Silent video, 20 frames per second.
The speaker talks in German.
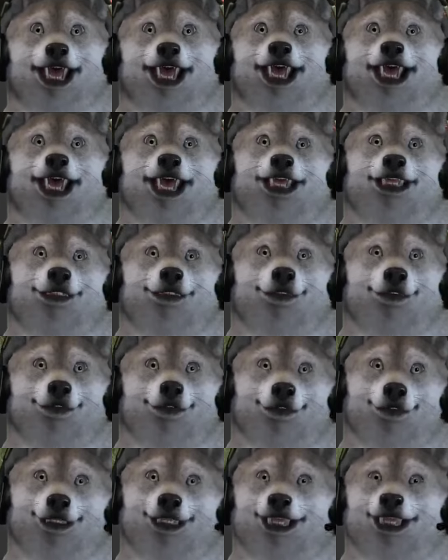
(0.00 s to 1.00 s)
ähm,
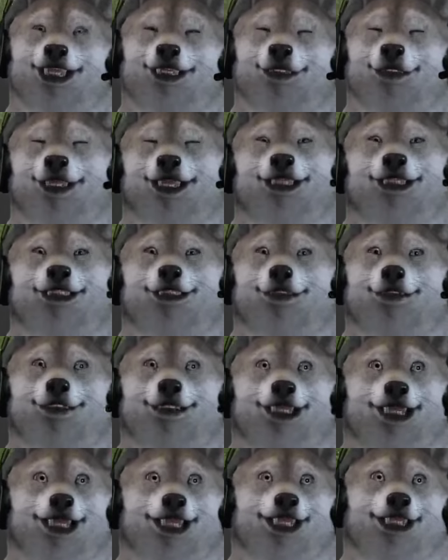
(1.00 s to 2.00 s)
weil ich am PC spiele,
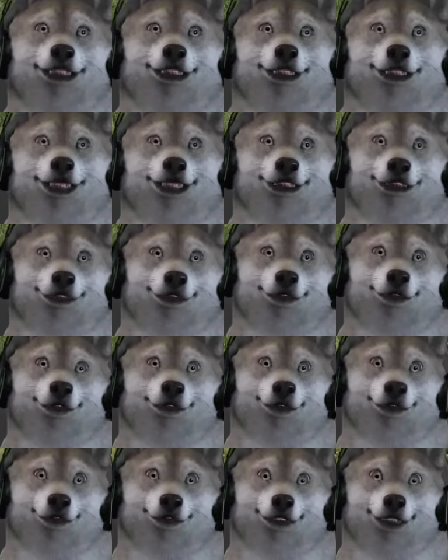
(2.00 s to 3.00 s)
ähm,
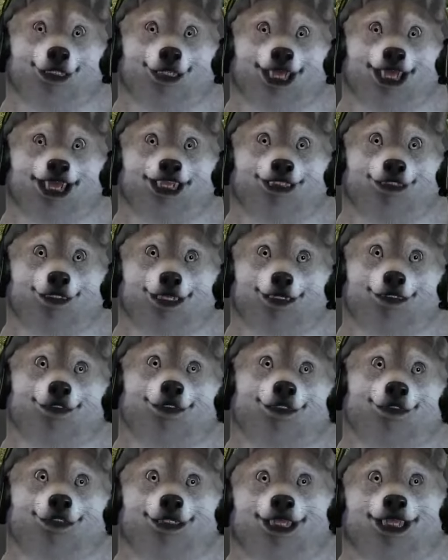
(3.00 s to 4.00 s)
kann ich
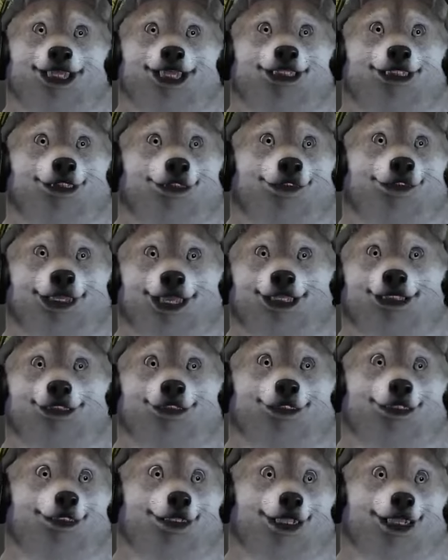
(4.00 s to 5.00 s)
mitspielen, weil ich auf
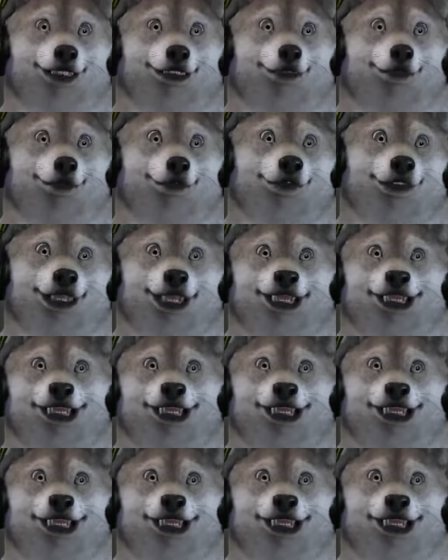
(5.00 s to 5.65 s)
PS4 oder so spiele,